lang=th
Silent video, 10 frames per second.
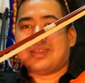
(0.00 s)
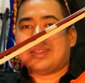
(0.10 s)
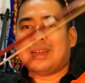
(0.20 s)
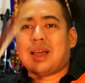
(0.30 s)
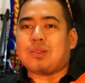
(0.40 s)

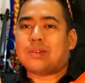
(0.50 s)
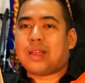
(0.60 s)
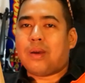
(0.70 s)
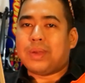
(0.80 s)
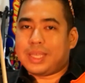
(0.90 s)
ซึ่งเราต้อง
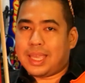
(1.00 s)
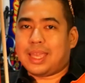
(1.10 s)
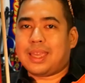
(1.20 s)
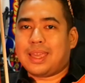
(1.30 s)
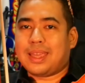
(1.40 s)
เอาไว้สี
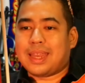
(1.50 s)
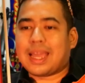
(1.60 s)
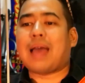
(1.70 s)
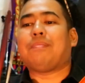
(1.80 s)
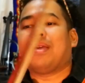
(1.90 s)
นะ
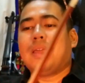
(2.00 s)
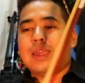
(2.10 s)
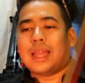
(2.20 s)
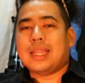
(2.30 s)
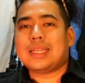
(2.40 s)
ครับ
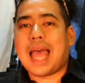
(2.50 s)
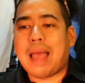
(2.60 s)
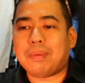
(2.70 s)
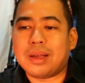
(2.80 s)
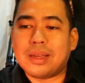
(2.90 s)
อย่างที่สาม
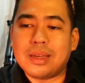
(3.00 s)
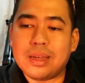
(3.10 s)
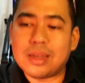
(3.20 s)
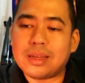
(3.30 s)
ก็คือ